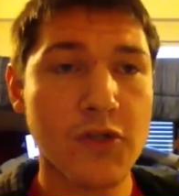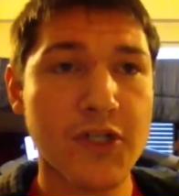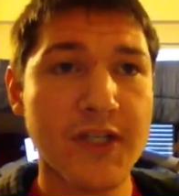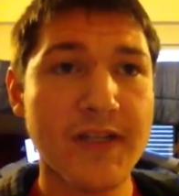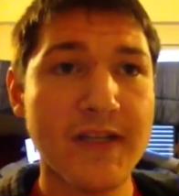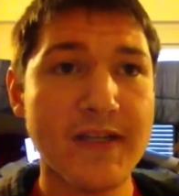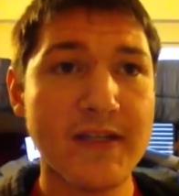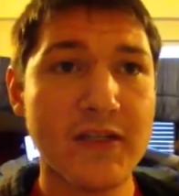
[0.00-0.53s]

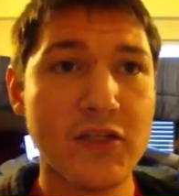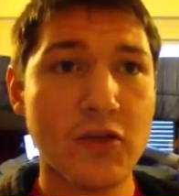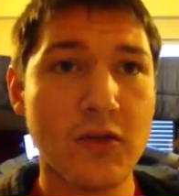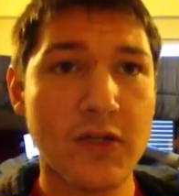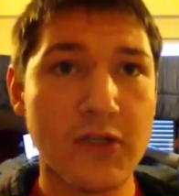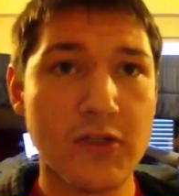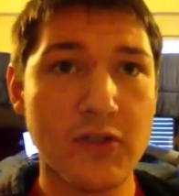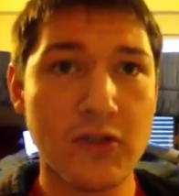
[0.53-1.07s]
j'étais
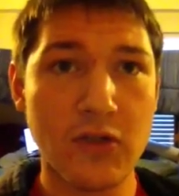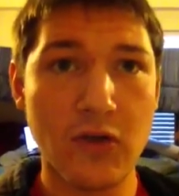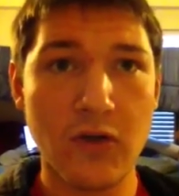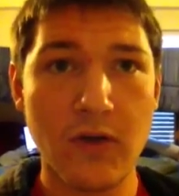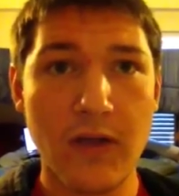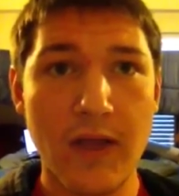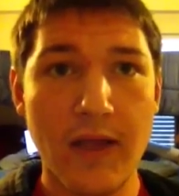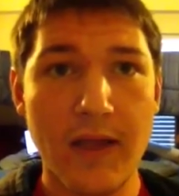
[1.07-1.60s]
son
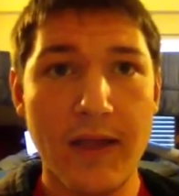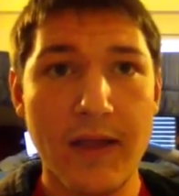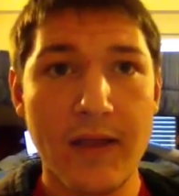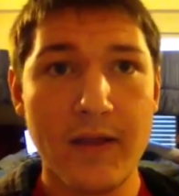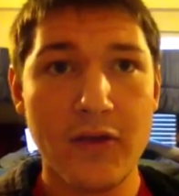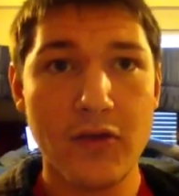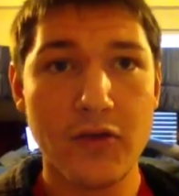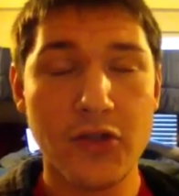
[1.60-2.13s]
étudiant,
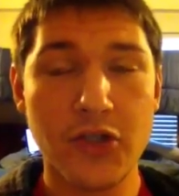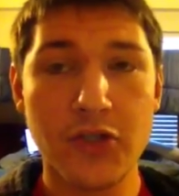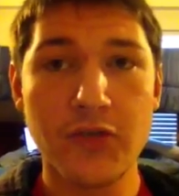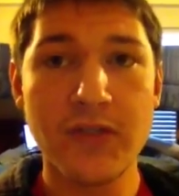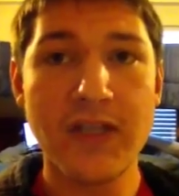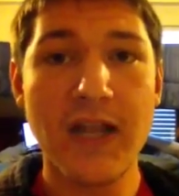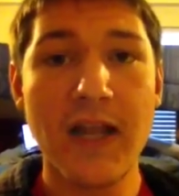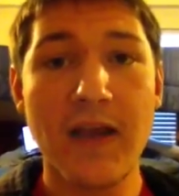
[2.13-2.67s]
je
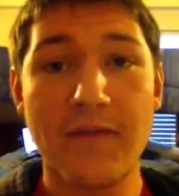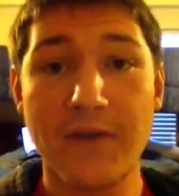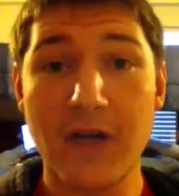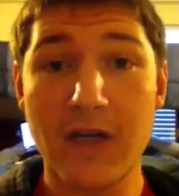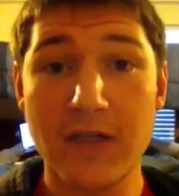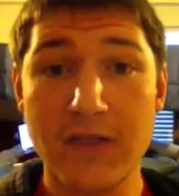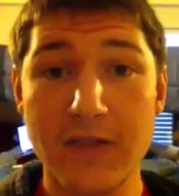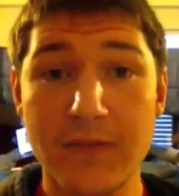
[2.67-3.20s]
suis allé en
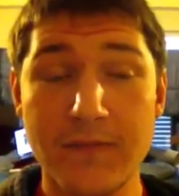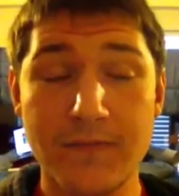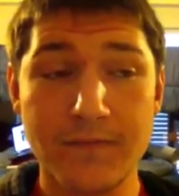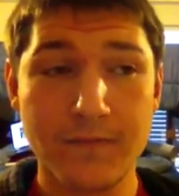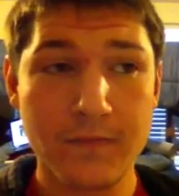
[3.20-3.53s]
France.